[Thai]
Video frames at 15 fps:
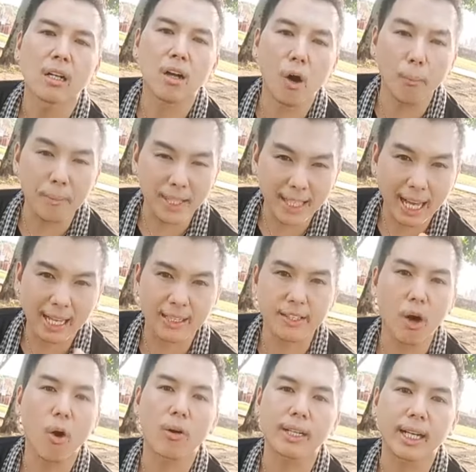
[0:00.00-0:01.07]
ก็มีการ
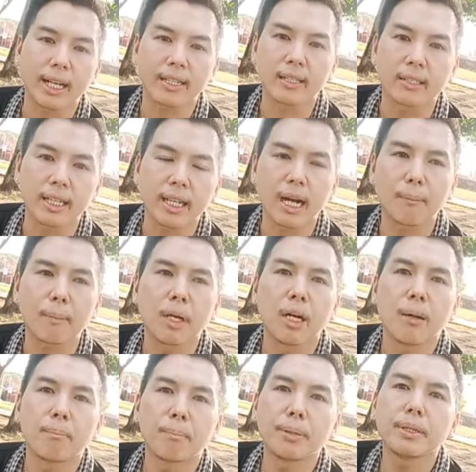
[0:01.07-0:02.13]
ดองกันนะครับ
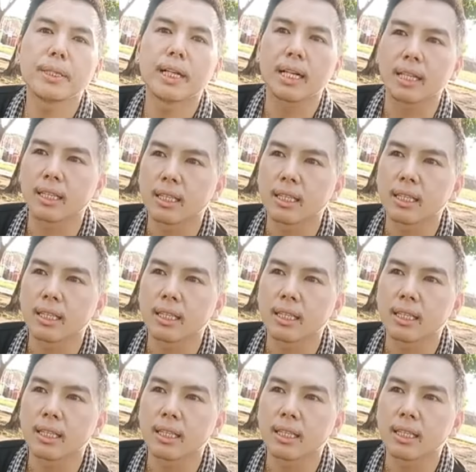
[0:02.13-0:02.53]
เพื่อ